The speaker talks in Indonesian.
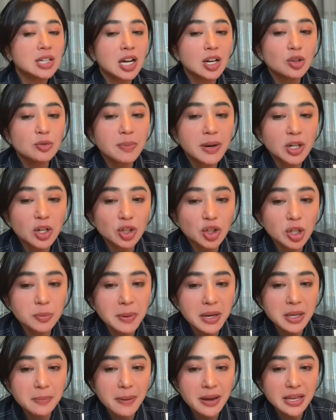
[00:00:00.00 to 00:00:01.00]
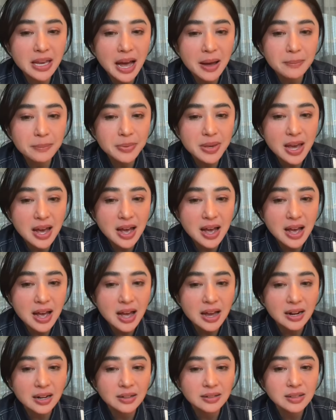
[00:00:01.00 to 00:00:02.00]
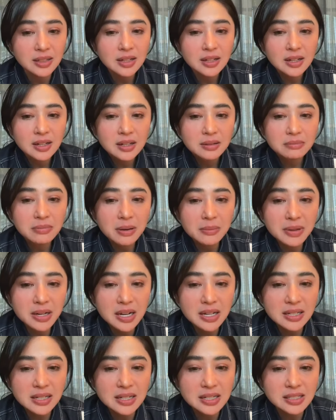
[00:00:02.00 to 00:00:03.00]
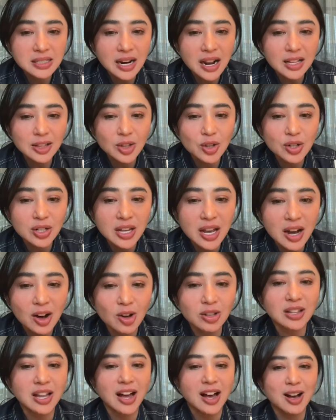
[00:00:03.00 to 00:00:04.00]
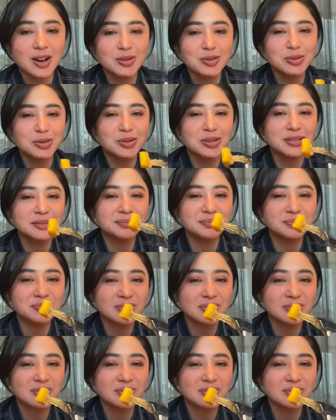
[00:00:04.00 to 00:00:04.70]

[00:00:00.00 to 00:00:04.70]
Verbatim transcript: jangan lupa nonton pagi-pagi ambiar mami lagi di seraton ya aku tahu